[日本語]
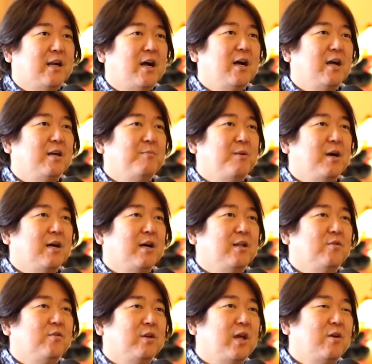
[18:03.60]
たら「ああ今あ
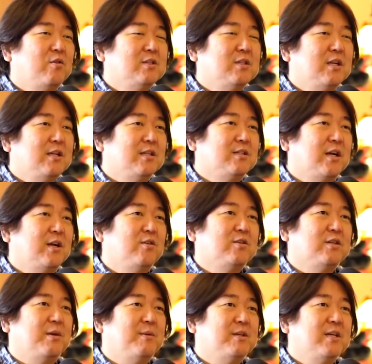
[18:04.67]
の結婚してないんです彼女
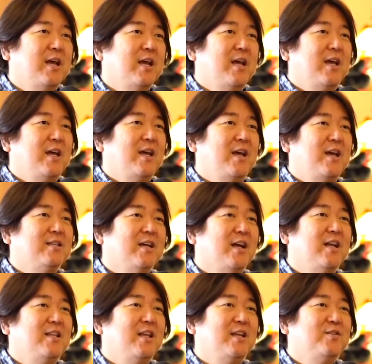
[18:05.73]
がいます」「えー、
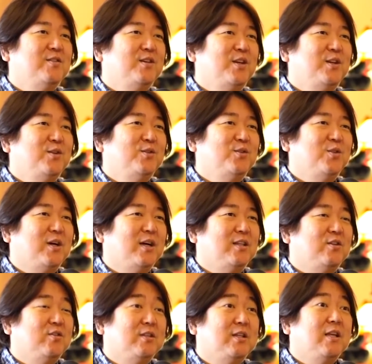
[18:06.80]
残念すぎる」とかって
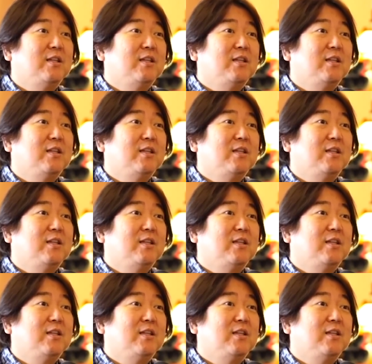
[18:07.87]
言ったっ